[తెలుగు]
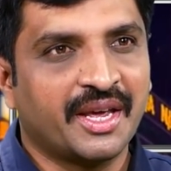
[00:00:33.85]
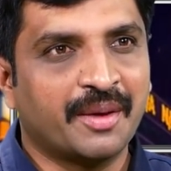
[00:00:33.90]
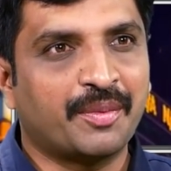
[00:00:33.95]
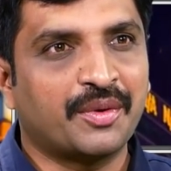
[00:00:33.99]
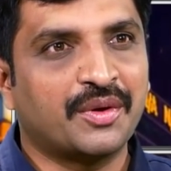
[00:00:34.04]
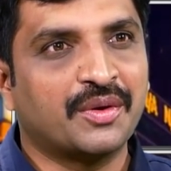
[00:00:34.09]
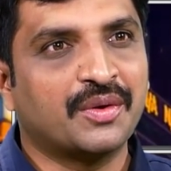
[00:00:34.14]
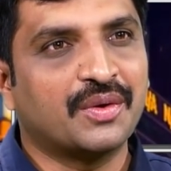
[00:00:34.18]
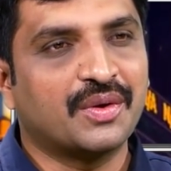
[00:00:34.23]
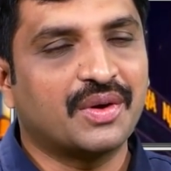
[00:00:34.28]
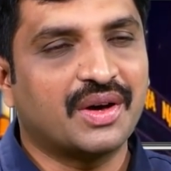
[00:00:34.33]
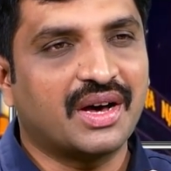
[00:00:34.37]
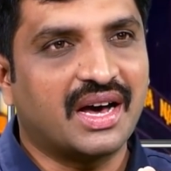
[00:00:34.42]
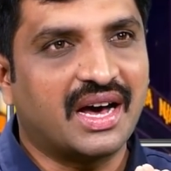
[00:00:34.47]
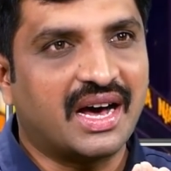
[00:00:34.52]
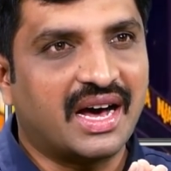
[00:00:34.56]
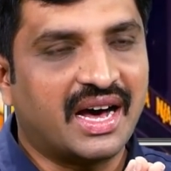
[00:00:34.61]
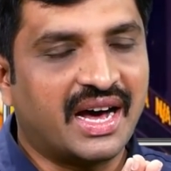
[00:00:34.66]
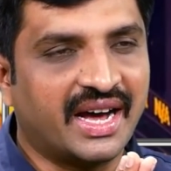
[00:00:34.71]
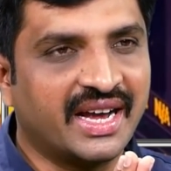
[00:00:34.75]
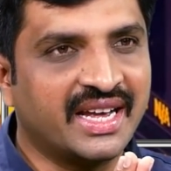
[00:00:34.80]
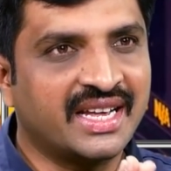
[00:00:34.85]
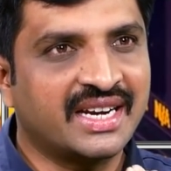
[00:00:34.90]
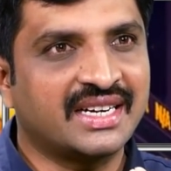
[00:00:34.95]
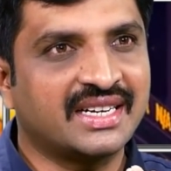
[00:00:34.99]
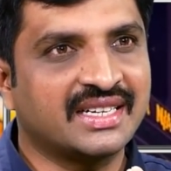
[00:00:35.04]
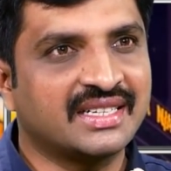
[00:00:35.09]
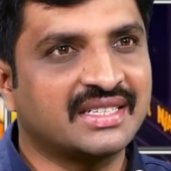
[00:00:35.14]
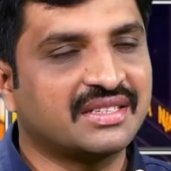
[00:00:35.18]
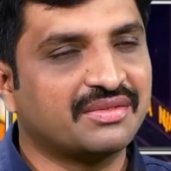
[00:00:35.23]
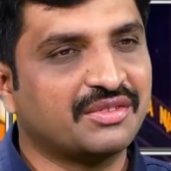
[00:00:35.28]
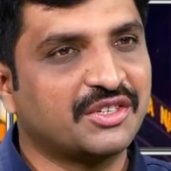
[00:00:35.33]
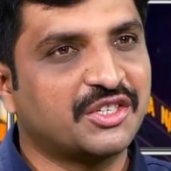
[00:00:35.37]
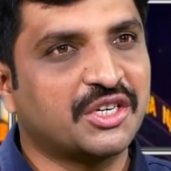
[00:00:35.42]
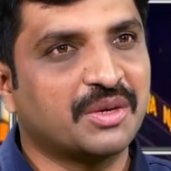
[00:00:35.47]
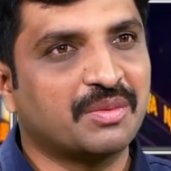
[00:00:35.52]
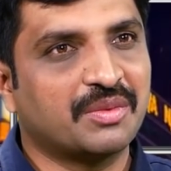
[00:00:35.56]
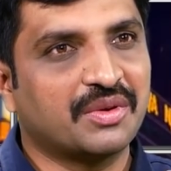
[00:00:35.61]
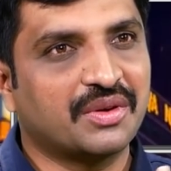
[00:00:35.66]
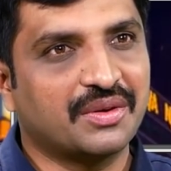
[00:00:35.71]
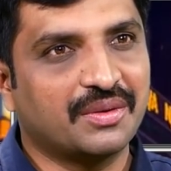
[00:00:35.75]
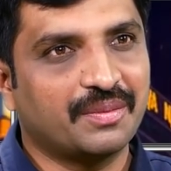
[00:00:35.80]
ఇప్పుడు హై రిటర్న్స్
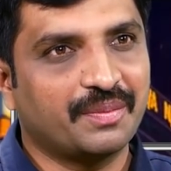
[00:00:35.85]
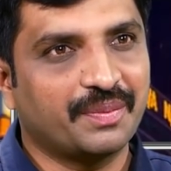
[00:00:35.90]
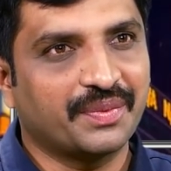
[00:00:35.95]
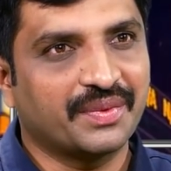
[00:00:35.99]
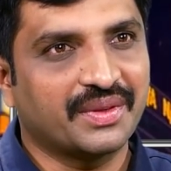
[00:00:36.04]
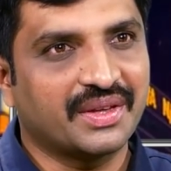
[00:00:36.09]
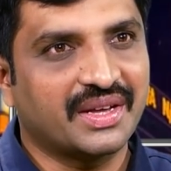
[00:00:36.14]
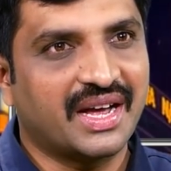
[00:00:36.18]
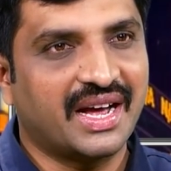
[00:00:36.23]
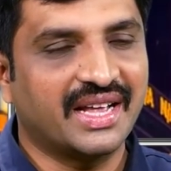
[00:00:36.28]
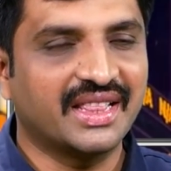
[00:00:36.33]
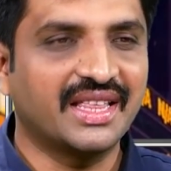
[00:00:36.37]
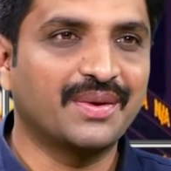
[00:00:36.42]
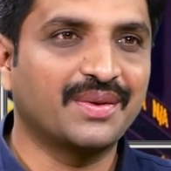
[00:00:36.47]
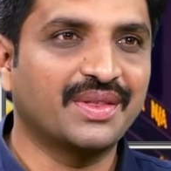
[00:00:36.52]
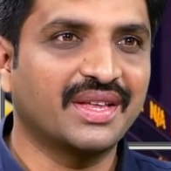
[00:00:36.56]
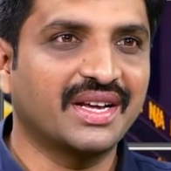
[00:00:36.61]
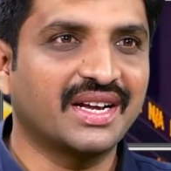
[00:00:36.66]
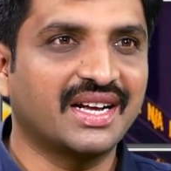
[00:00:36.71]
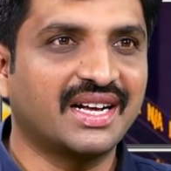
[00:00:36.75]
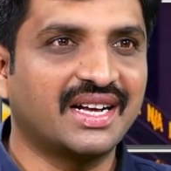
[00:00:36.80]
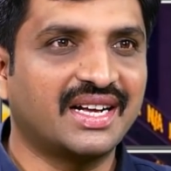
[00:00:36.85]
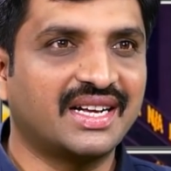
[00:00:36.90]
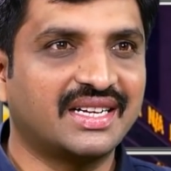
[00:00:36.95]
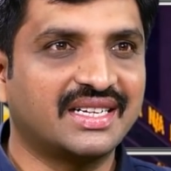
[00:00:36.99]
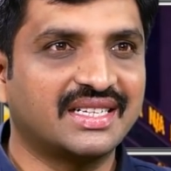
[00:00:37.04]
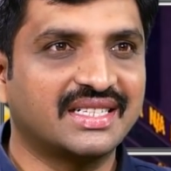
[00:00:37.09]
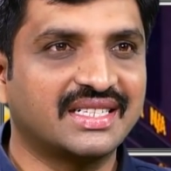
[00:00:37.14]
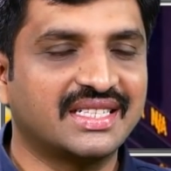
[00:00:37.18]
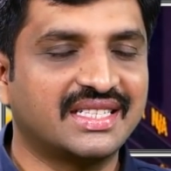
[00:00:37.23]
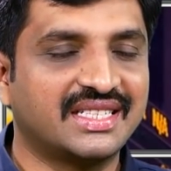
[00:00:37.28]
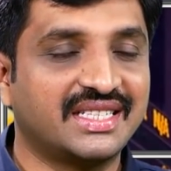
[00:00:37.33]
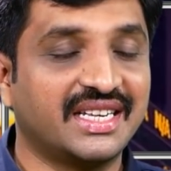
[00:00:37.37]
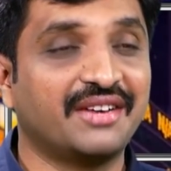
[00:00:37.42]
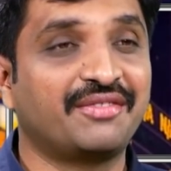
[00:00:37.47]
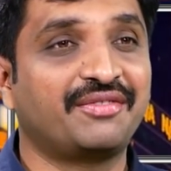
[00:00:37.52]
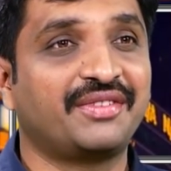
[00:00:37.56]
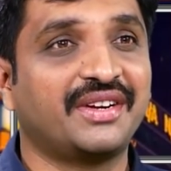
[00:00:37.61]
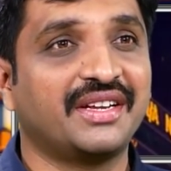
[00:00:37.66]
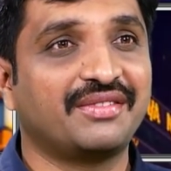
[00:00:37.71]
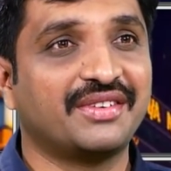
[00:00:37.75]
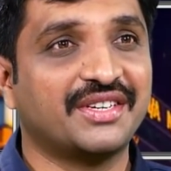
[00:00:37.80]
విషయంలో అదేవిధంగా
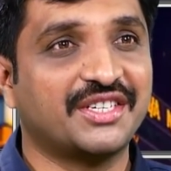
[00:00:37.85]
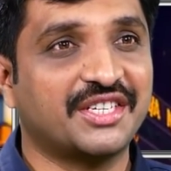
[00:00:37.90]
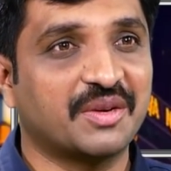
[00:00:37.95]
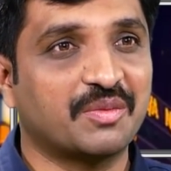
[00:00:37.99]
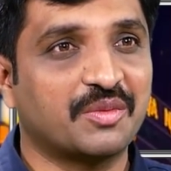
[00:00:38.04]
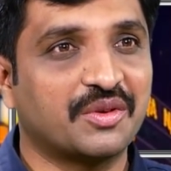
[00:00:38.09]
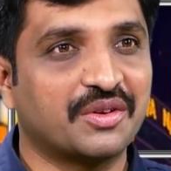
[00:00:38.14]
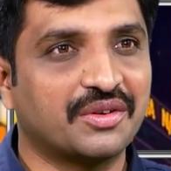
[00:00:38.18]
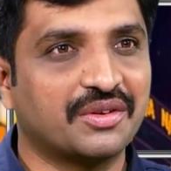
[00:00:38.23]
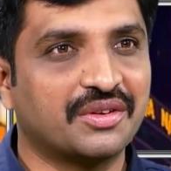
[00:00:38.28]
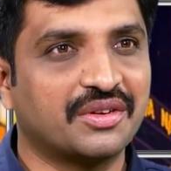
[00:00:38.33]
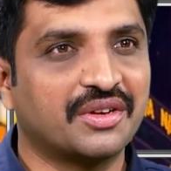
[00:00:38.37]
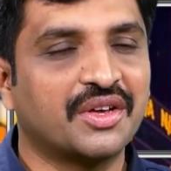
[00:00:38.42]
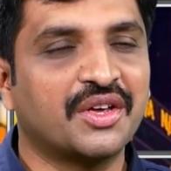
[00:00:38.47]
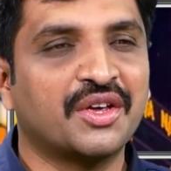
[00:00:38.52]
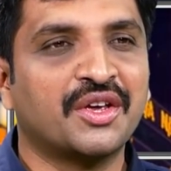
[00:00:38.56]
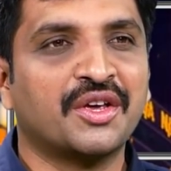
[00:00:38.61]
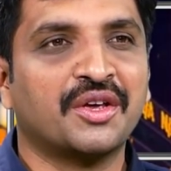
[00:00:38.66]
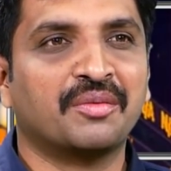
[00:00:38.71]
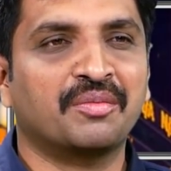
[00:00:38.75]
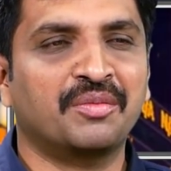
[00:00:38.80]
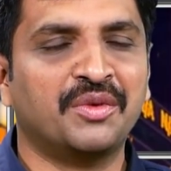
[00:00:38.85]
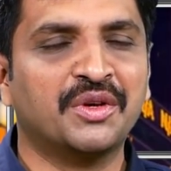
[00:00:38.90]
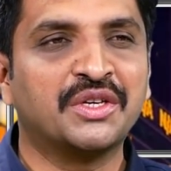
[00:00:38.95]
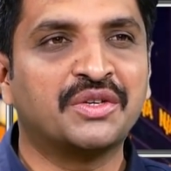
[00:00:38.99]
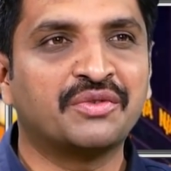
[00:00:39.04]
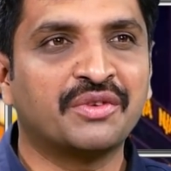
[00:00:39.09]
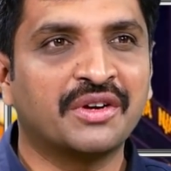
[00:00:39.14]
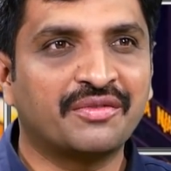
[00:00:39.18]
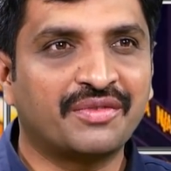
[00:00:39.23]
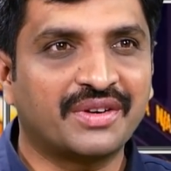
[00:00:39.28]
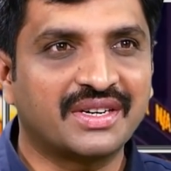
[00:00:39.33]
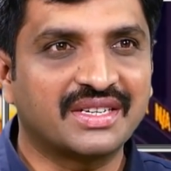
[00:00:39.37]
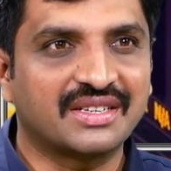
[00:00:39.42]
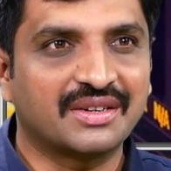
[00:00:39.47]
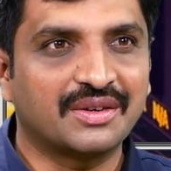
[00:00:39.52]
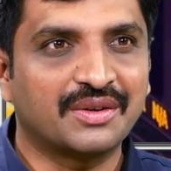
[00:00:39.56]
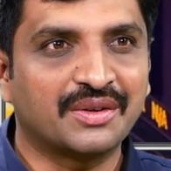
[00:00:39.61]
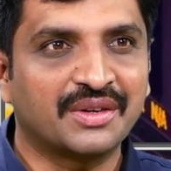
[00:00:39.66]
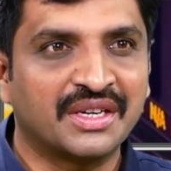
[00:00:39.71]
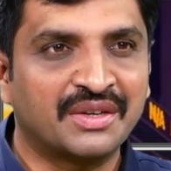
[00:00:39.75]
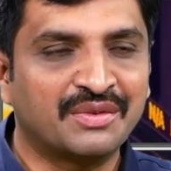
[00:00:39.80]
సేఫ్టీ విషయంలో మ్యూచువల్
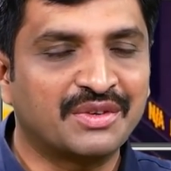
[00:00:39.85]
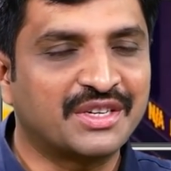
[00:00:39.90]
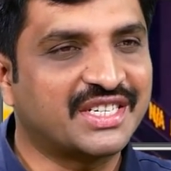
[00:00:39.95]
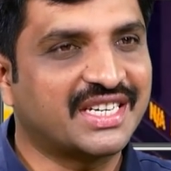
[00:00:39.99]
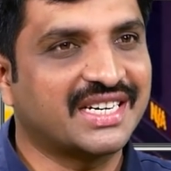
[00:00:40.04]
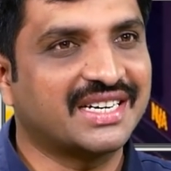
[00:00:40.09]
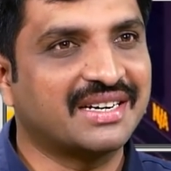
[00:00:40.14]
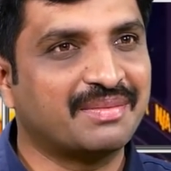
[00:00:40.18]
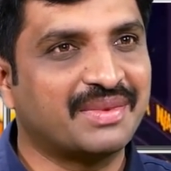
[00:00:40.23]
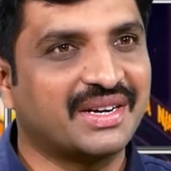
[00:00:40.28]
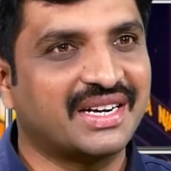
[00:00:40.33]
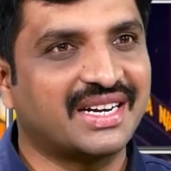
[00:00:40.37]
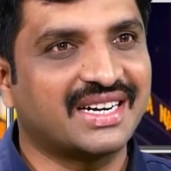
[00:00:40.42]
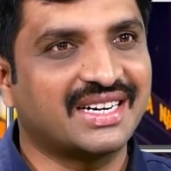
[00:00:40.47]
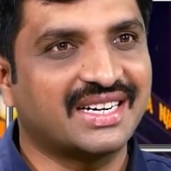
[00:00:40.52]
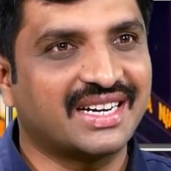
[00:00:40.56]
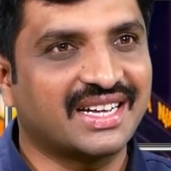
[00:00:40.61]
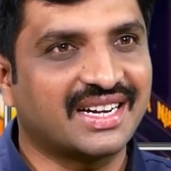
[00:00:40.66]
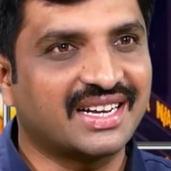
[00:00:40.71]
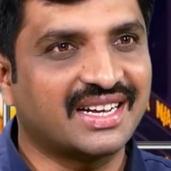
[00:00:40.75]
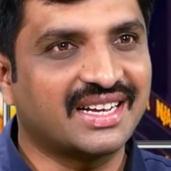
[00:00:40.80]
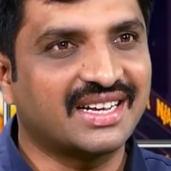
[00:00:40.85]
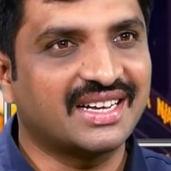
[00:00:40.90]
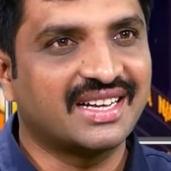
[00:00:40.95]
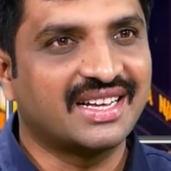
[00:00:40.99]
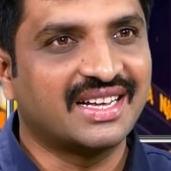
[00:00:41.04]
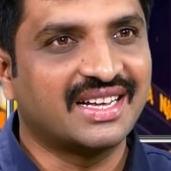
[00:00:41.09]
ఫండ్స్లో ఇన్వెస్ట్ చేయడం బెటర్ అంటారా